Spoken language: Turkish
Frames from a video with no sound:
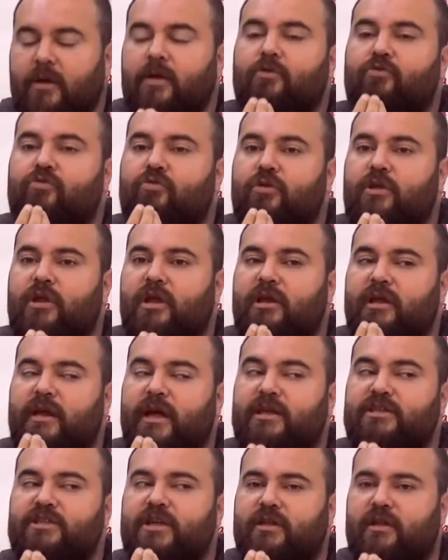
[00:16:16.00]
Türkiye'nin
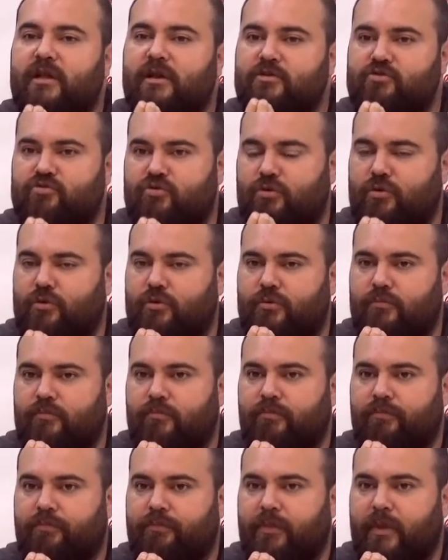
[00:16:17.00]
gerçeklerini söylüyorum.
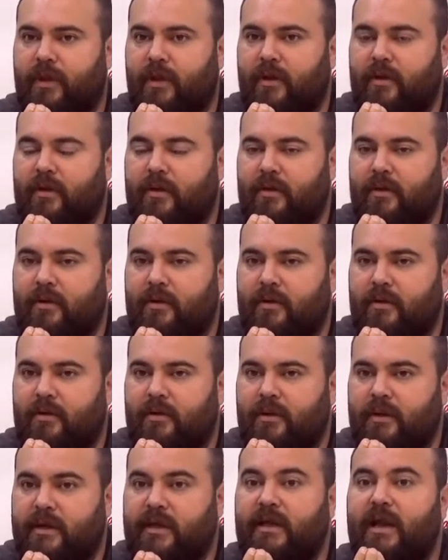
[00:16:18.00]

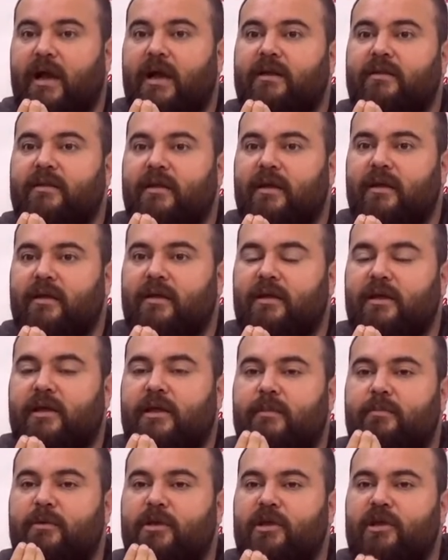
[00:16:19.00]
İleride
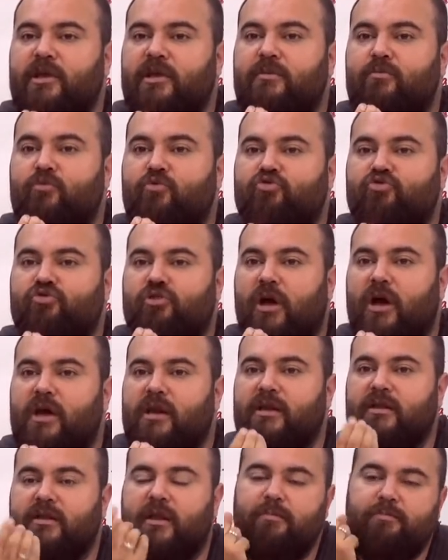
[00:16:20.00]
2023
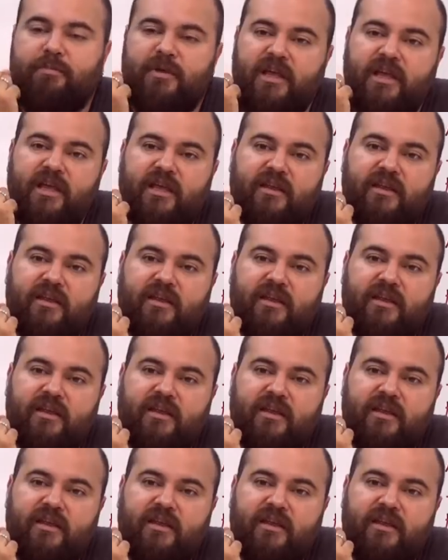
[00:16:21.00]
tarihinde 1